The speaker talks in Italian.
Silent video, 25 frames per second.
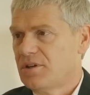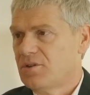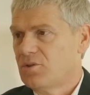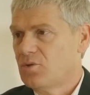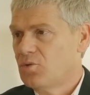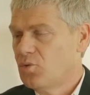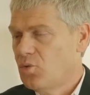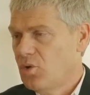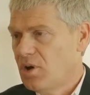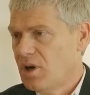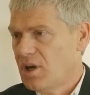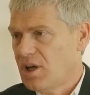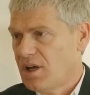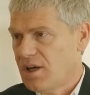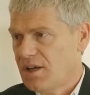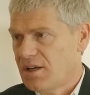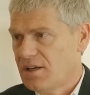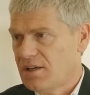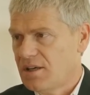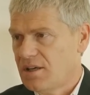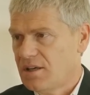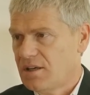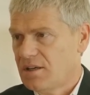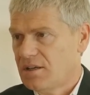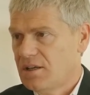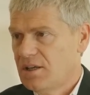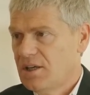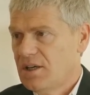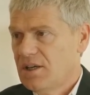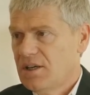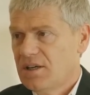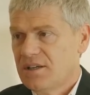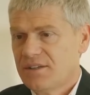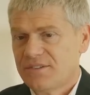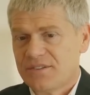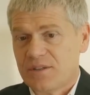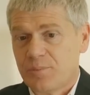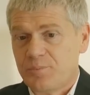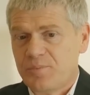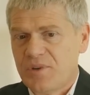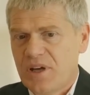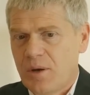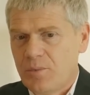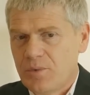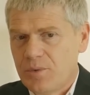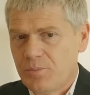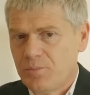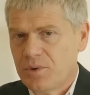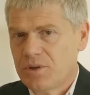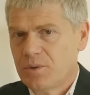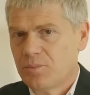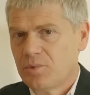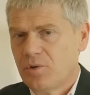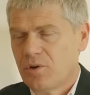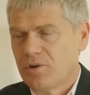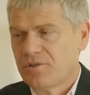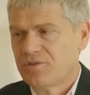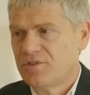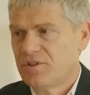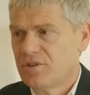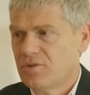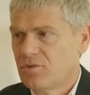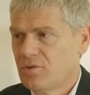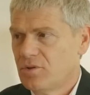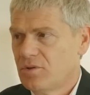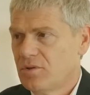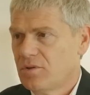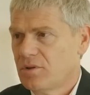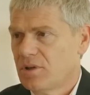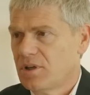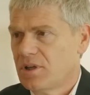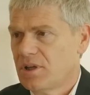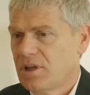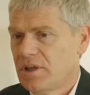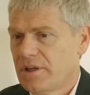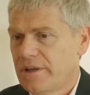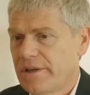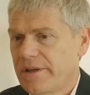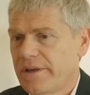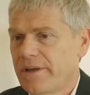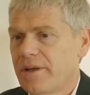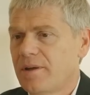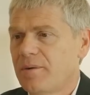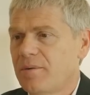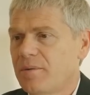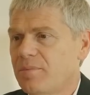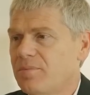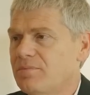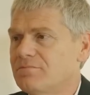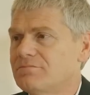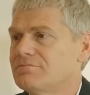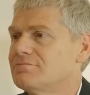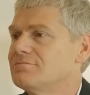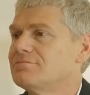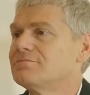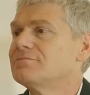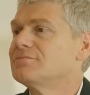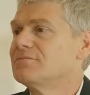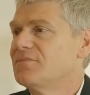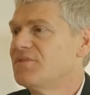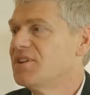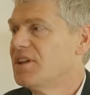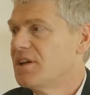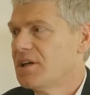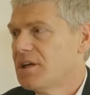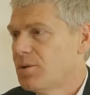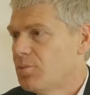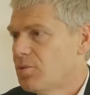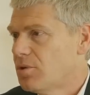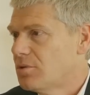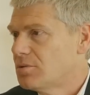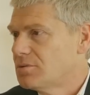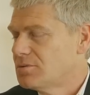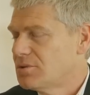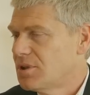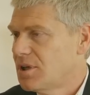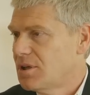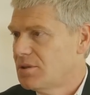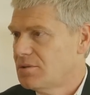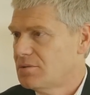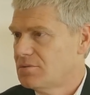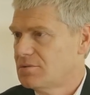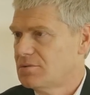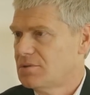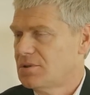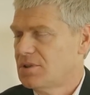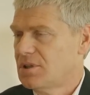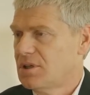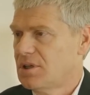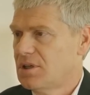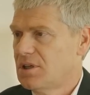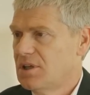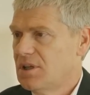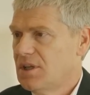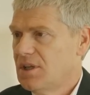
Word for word: nulla sappiamo in proposito, eh, vedremo, cioè non,